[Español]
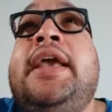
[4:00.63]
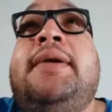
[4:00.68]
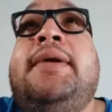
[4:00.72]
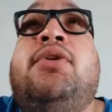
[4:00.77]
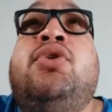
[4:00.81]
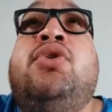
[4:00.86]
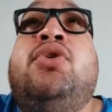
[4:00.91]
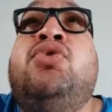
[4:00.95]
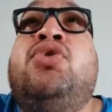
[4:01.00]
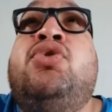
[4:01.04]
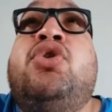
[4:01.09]

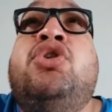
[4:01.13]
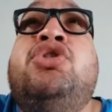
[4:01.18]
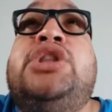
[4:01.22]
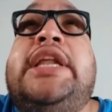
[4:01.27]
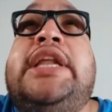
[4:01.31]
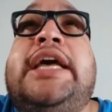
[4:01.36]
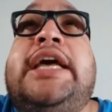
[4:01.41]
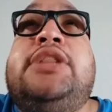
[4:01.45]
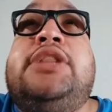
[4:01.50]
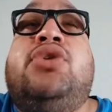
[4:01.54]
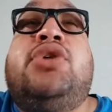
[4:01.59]
con un
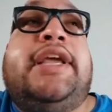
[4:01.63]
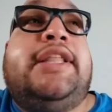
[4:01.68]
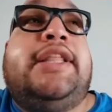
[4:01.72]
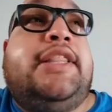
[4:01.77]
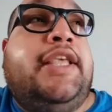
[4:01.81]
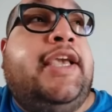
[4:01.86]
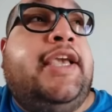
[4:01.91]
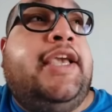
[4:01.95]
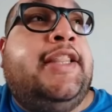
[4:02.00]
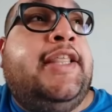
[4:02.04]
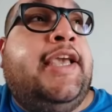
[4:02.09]
contrato que
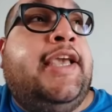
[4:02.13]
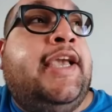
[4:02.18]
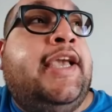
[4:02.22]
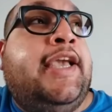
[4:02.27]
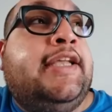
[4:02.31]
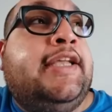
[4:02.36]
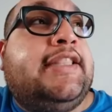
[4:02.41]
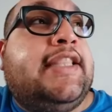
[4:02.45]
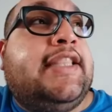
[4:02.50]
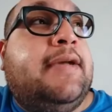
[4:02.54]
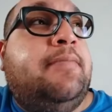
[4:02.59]

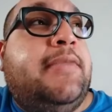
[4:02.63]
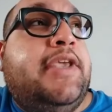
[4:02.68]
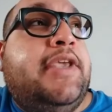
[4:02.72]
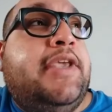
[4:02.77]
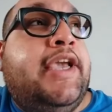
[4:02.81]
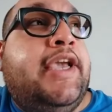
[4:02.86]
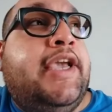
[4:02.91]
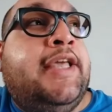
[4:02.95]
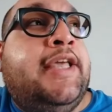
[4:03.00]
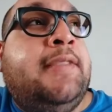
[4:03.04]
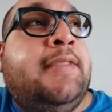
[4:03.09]
tiene
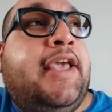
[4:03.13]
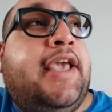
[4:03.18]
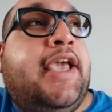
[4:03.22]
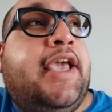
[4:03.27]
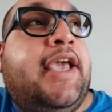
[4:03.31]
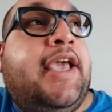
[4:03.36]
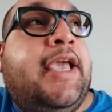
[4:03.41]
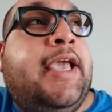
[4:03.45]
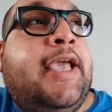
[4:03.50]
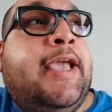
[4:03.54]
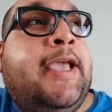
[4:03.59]
también
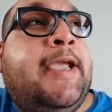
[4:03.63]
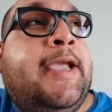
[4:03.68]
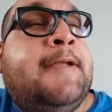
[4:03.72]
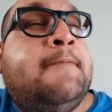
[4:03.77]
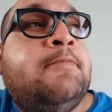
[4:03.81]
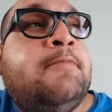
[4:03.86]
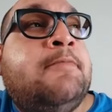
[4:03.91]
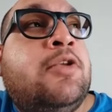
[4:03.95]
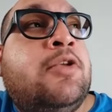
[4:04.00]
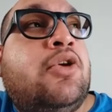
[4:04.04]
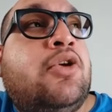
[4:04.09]

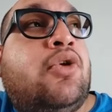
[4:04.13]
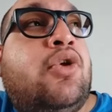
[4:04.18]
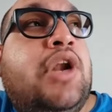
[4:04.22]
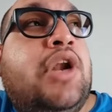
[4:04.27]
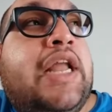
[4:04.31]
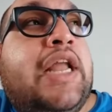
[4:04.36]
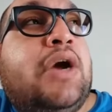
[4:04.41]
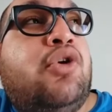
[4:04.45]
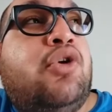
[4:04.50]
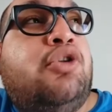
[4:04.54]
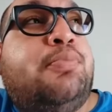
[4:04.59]
con
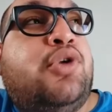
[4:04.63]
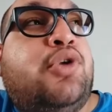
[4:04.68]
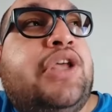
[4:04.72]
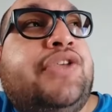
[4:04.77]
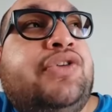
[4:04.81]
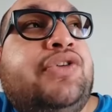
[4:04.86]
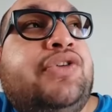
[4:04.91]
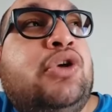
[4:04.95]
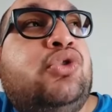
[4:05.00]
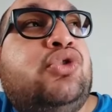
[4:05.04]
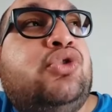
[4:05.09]
la
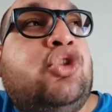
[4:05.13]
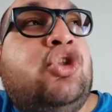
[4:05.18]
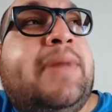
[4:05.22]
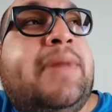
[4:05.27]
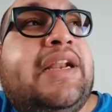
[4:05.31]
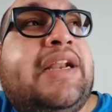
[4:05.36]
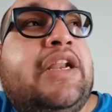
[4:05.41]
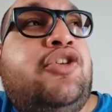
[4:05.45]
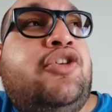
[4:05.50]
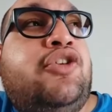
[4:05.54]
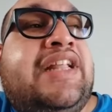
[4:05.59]
Corporación
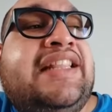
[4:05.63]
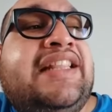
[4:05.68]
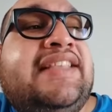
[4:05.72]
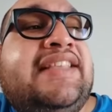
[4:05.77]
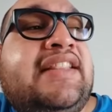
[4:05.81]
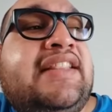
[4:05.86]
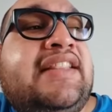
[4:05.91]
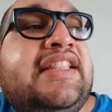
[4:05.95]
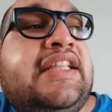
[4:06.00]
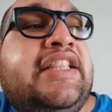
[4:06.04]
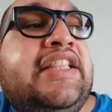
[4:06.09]
Autónoma Regional de
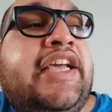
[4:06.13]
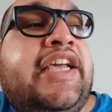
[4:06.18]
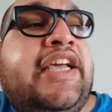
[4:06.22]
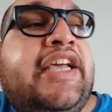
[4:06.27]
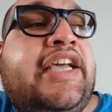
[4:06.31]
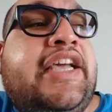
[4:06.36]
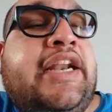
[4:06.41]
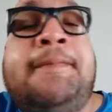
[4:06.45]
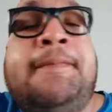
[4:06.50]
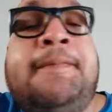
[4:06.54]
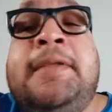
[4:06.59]

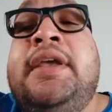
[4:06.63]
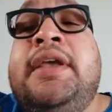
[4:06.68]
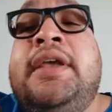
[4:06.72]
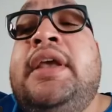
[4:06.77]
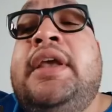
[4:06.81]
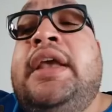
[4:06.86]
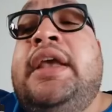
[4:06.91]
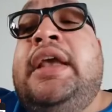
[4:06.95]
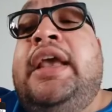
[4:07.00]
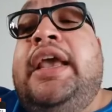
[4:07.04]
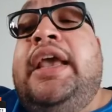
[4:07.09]
Santander.
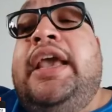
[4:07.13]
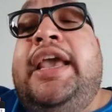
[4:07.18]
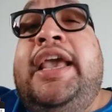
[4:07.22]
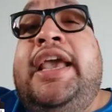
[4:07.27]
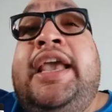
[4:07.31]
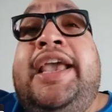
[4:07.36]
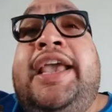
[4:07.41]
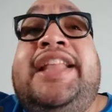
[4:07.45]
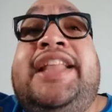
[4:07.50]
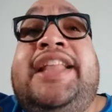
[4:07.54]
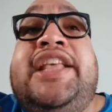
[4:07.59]

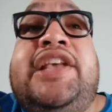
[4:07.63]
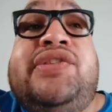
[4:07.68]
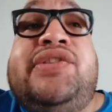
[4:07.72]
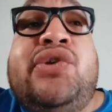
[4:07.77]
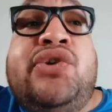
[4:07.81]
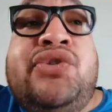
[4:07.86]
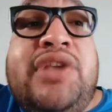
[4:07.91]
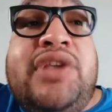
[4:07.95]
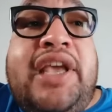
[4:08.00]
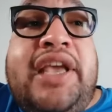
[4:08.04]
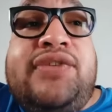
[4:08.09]
Eh, en
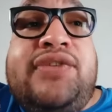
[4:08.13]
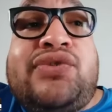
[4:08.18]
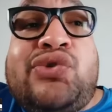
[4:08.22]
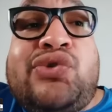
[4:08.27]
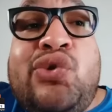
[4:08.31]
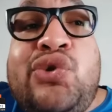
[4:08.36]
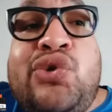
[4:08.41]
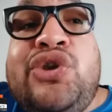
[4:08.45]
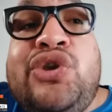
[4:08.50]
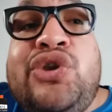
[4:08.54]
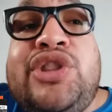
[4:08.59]
esos
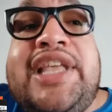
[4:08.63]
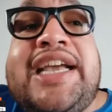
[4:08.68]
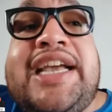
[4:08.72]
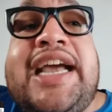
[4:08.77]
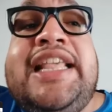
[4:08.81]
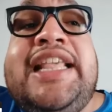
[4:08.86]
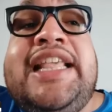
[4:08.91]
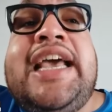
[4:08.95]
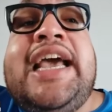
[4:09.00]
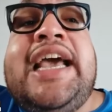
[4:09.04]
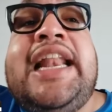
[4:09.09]
estudios de
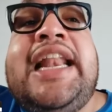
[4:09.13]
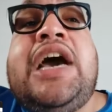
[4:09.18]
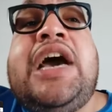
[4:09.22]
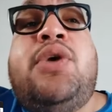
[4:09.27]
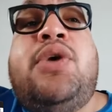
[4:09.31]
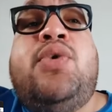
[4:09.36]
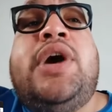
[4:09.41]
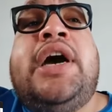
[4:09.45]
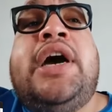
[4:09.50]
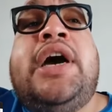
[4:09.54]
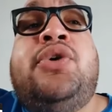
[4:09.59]
calidad del
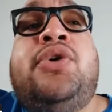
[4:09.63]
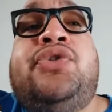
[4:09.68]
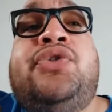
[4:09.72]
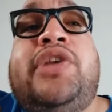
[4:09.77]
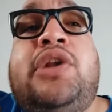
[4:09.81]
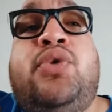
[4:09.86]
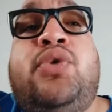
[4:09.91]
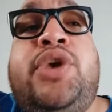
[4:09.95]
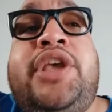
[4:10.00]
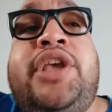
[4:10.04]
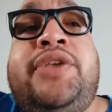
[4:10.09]
agua, José
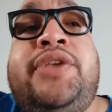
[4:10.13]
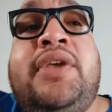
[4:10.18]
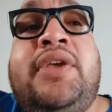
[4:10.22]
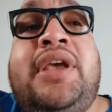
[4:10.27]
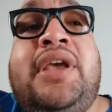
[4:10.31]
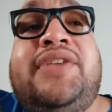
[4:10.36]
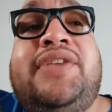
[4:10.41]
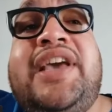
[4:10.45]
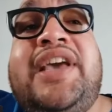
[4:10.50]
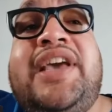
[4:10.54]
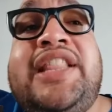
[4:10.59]
Luis,
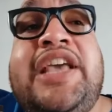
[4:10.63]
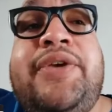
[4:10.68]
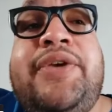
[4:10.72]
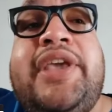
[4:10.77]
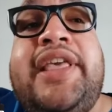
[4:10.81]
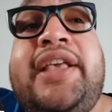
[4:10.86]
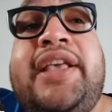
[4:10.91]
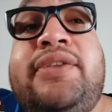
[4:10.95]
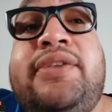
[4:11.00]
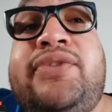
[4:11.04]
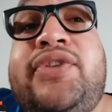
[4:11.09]
se han
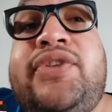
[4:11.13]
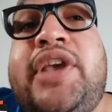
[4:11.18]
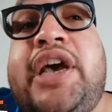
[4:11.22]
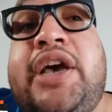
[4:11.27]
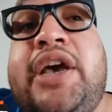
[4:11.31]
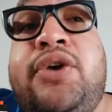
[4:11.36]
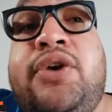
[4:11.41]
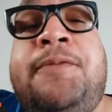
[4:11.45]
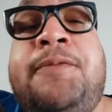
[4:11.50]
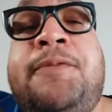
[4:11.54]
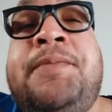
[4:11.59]

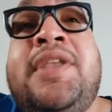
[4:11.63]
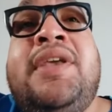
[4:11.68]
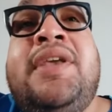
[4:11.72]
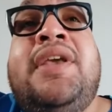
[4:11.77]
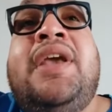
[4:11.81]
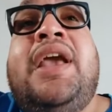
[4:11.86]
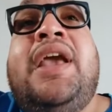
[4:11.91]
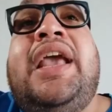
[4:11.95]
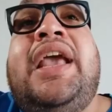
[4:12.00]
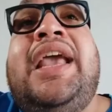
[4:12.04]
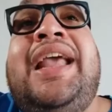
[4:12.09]
evidenciado
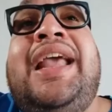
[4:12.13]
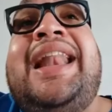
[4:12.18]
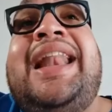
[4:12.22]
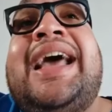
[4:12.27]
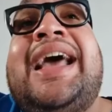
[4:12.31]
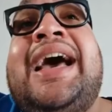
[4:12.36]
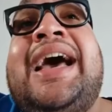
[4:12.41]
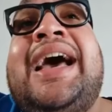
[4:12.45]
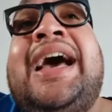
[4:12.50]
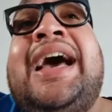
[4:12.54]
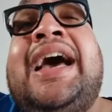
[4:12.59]
eh,
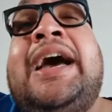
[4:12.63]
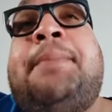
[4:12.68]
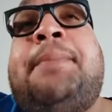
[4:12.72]
la